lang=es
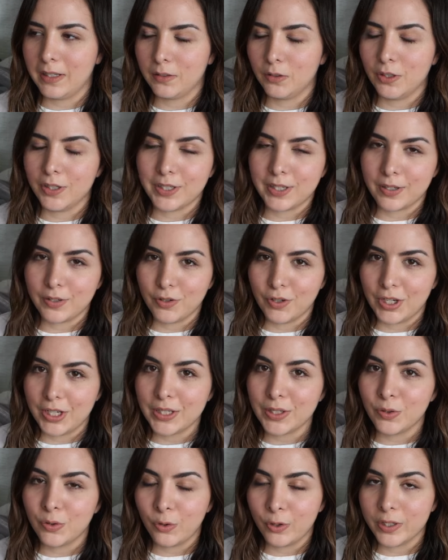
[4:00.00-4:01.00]

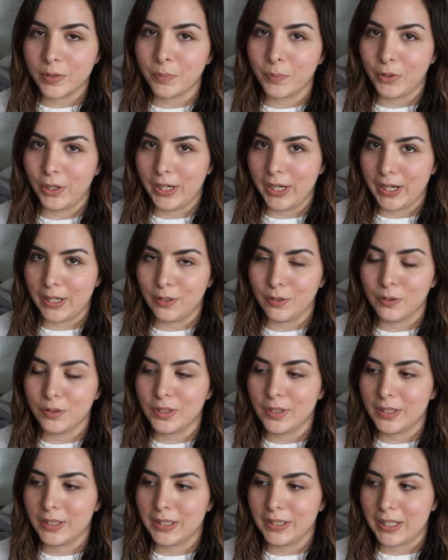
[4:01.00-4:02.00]
actualizaciones no
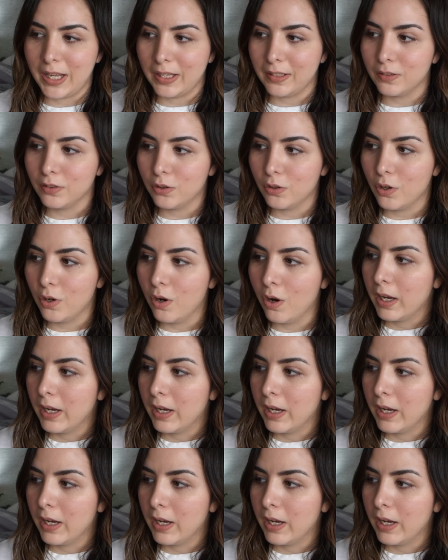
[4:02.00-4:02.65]
spoilearlos tanto,